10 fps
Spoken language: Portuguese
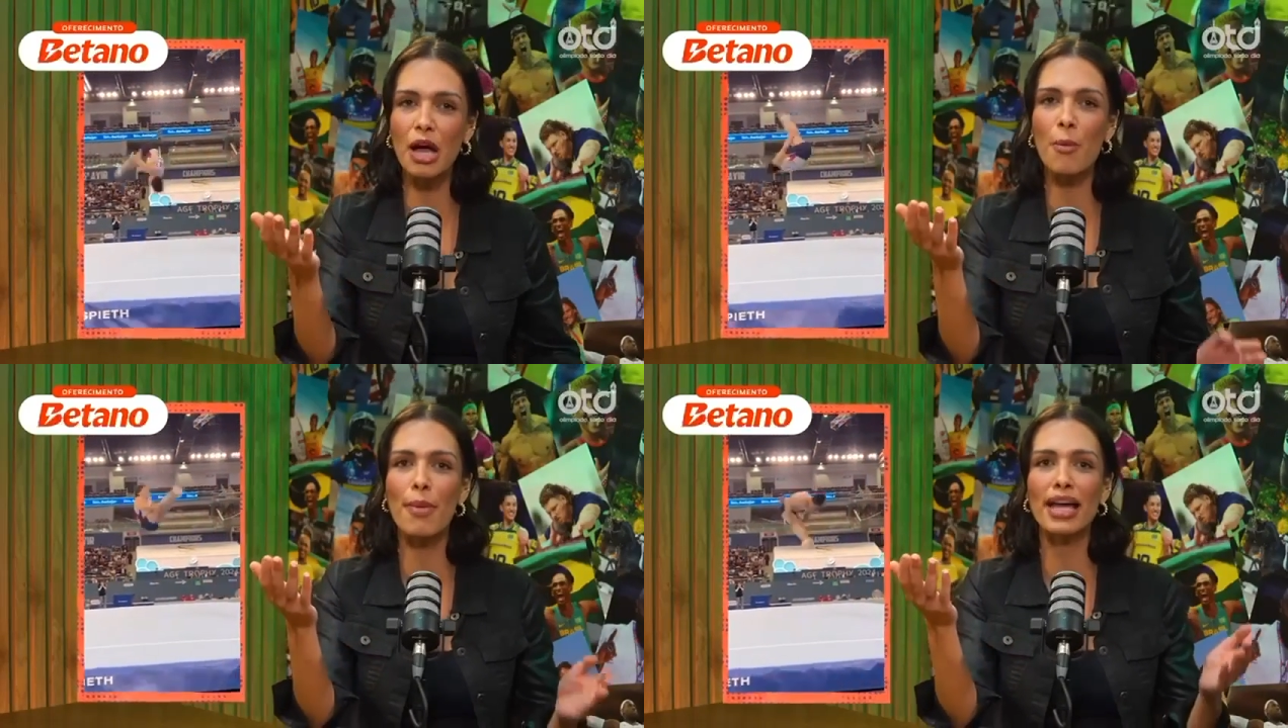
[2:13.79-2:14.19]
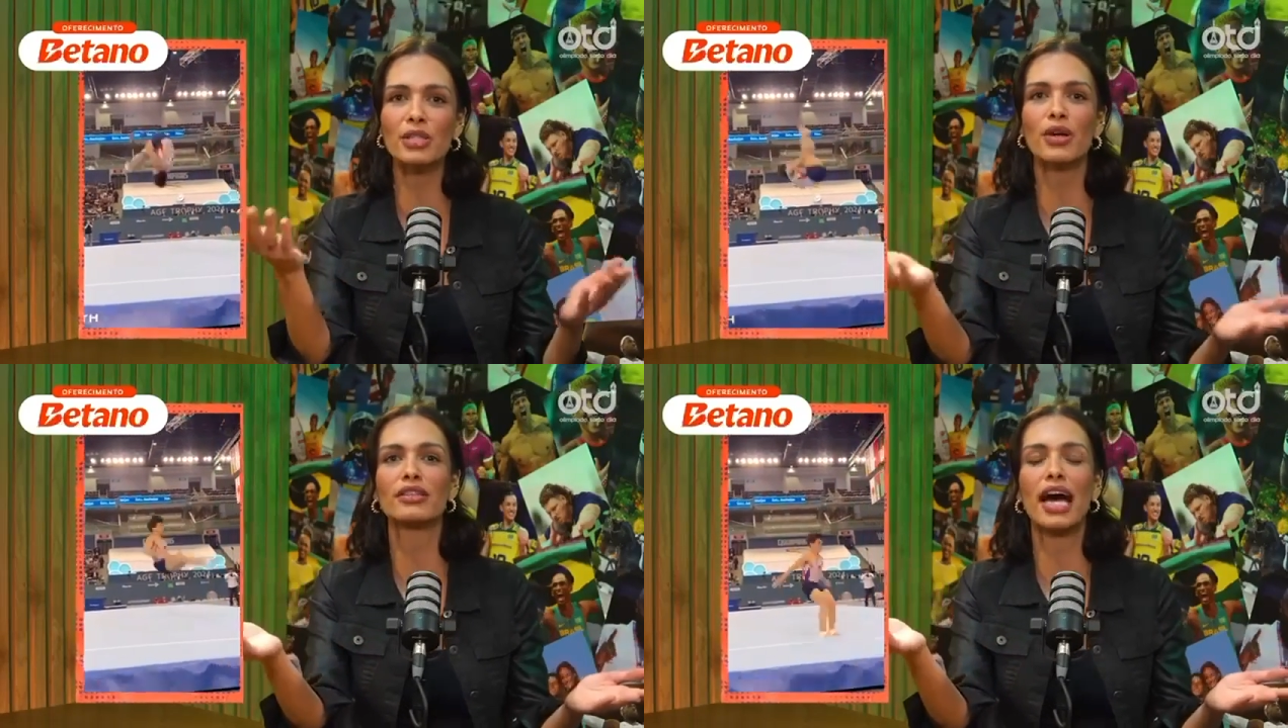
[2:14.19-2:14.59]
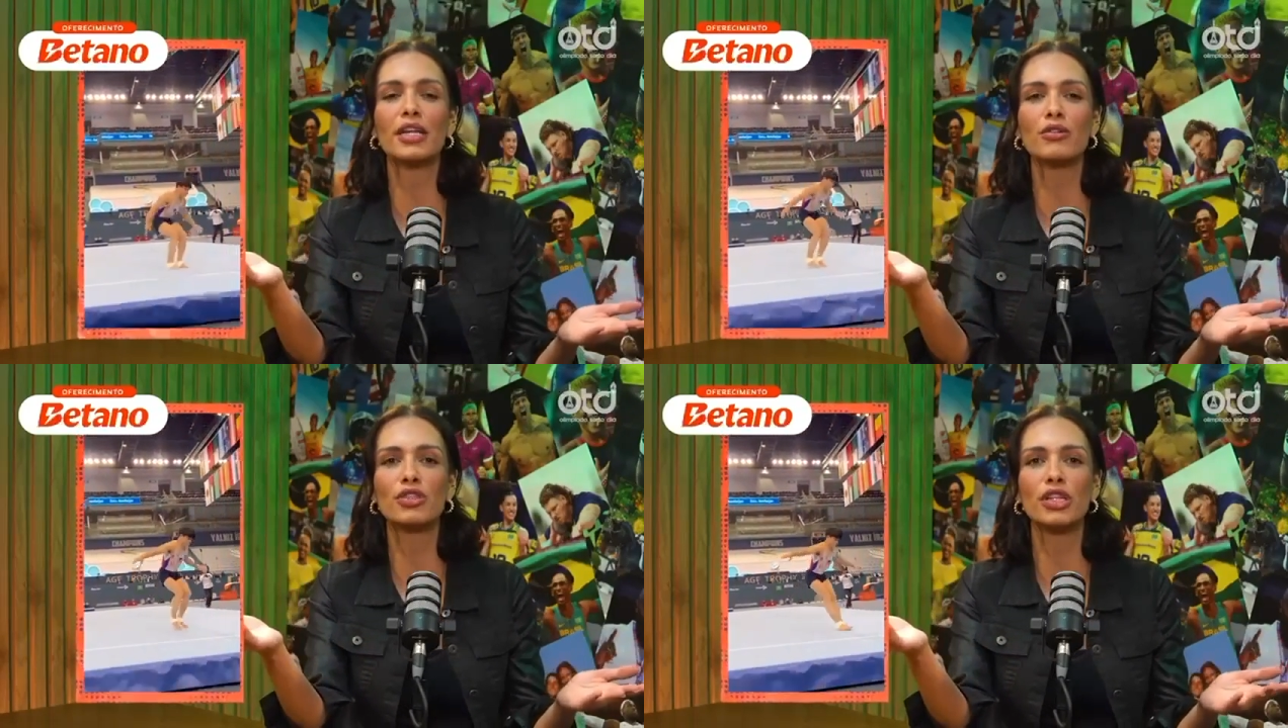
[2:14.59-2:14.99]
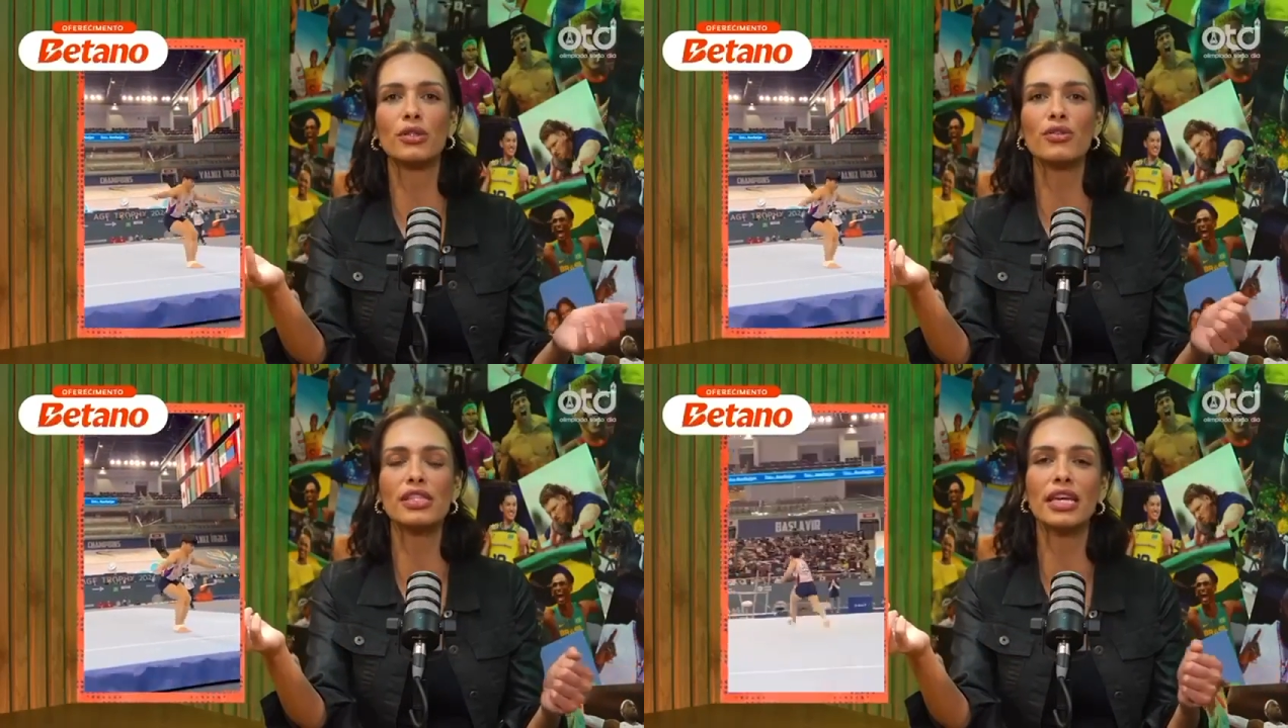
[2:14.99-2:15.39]
é o mais cotado ao
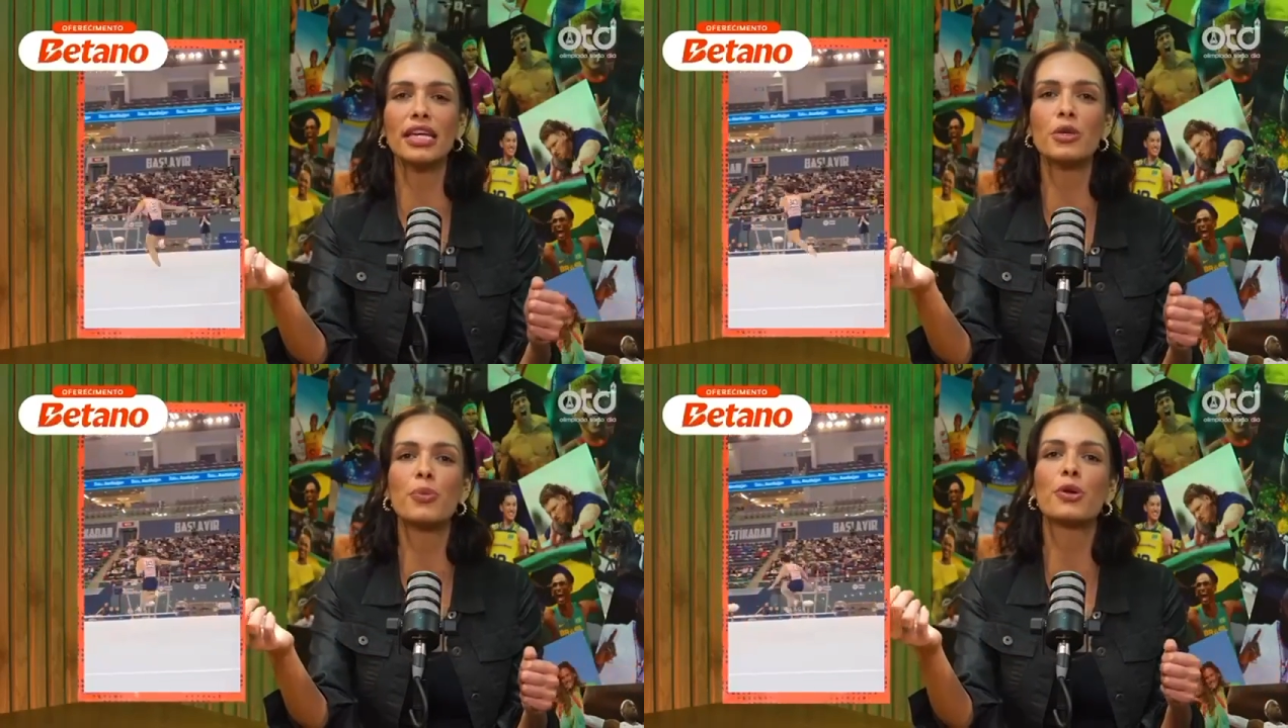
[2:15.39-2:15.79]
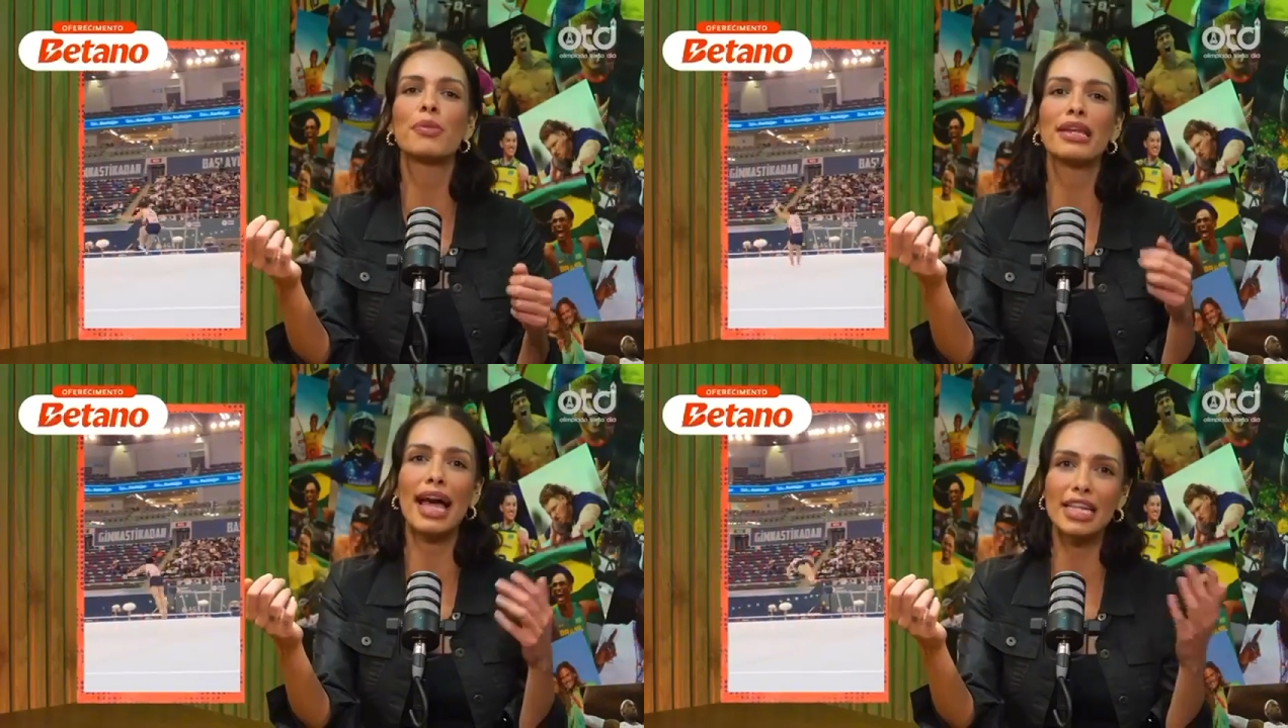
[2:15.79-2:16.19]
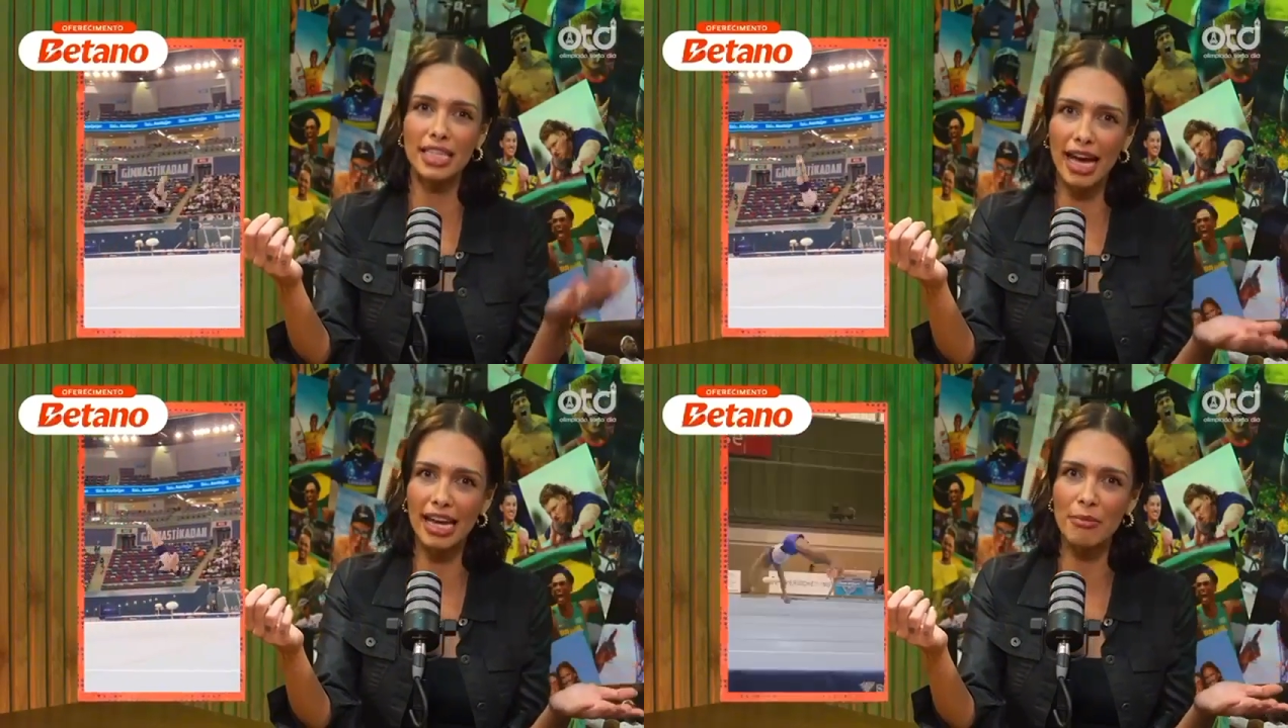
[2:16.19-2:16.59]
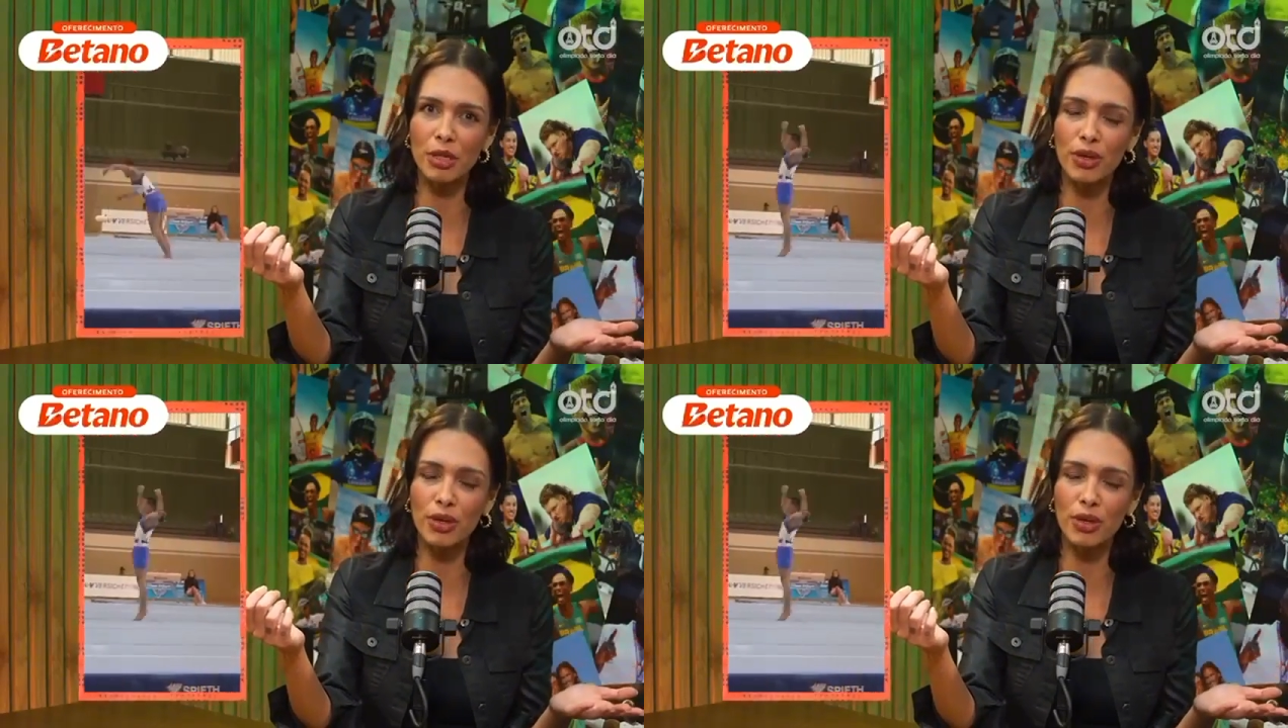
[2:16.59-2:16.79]
título, seguido por Milad Karimi,